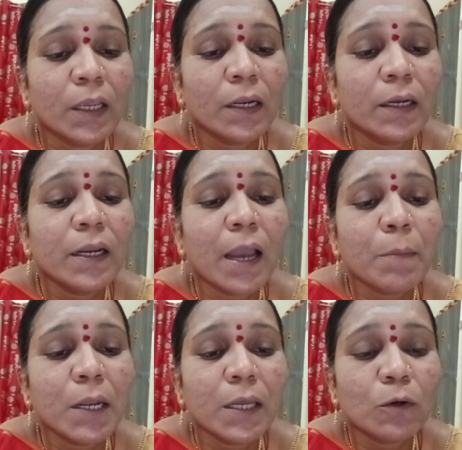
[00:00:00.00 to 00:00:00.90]
என்று
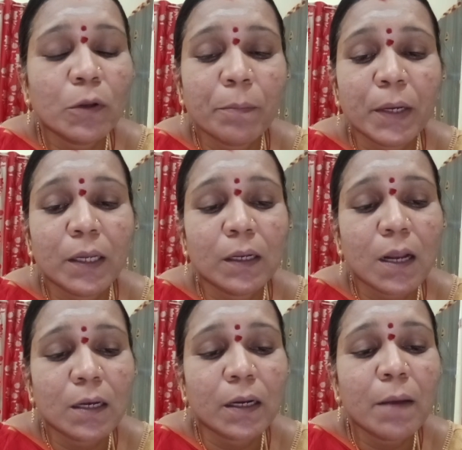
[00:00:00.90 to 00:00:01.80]
கபிலர்
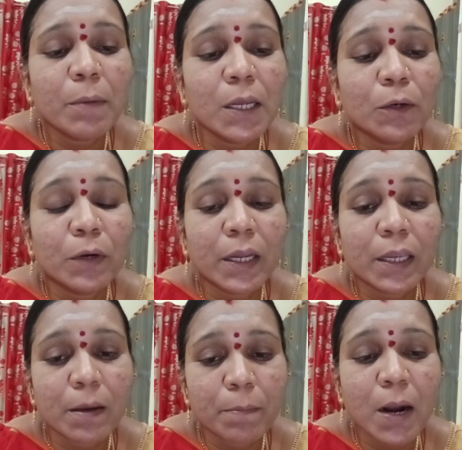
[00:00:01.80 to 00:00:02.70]
குறிப்பிடுகிறார்
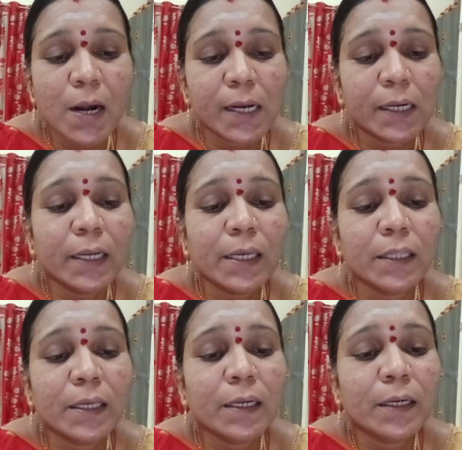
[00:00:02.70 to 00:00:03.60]
கபிலருடைய பாடலில்
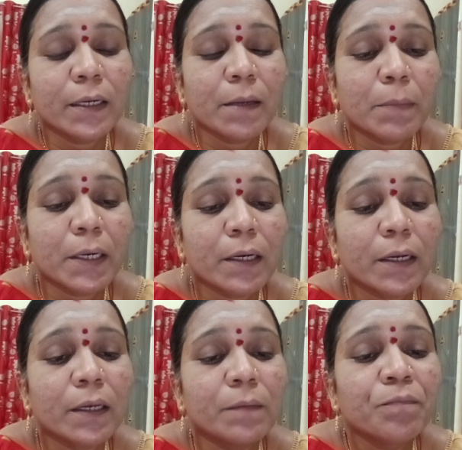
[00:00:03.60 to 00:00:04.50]
இது
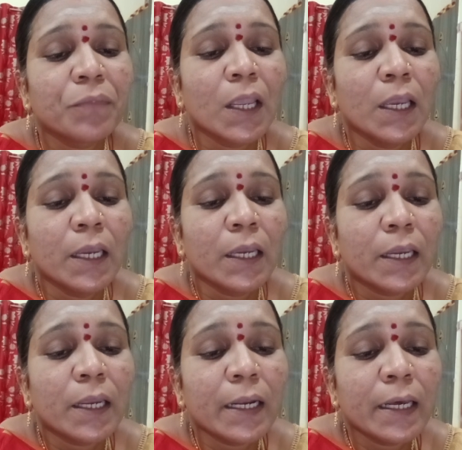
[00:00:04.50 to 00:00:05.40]
இடம்பெற்றிருக்கு
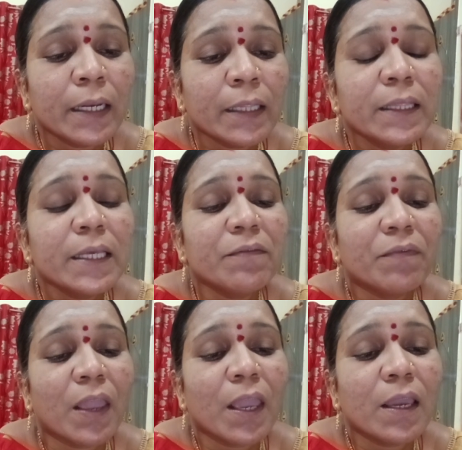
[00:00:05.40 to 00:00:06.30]
கிளர்ந்த
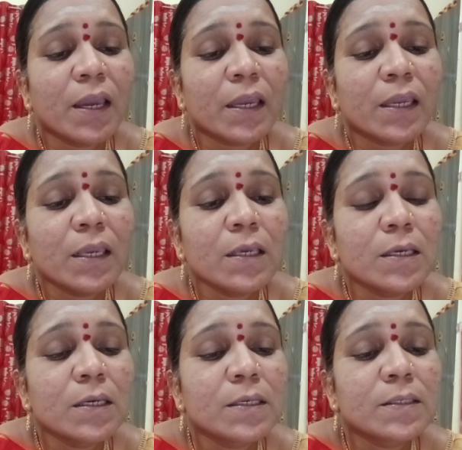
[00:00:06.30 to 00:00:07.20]
வேங்கை
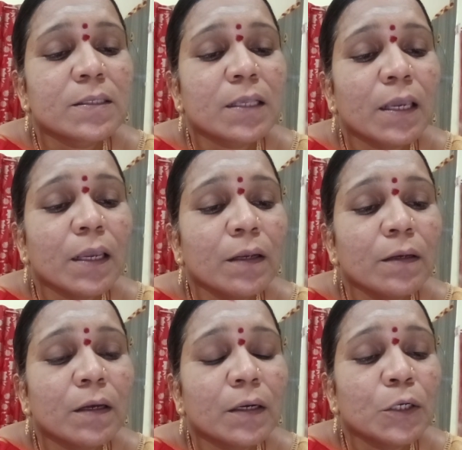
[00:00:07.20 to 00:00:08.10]
சேன்
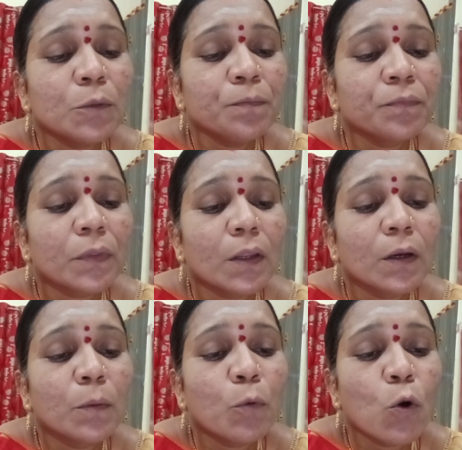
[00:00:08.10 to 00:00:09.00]
நடும்
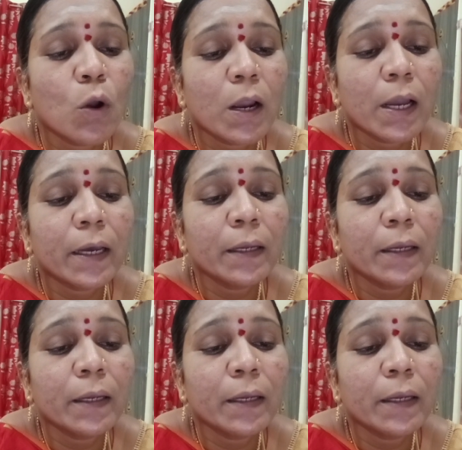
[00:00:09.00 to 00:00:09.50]
பொங்க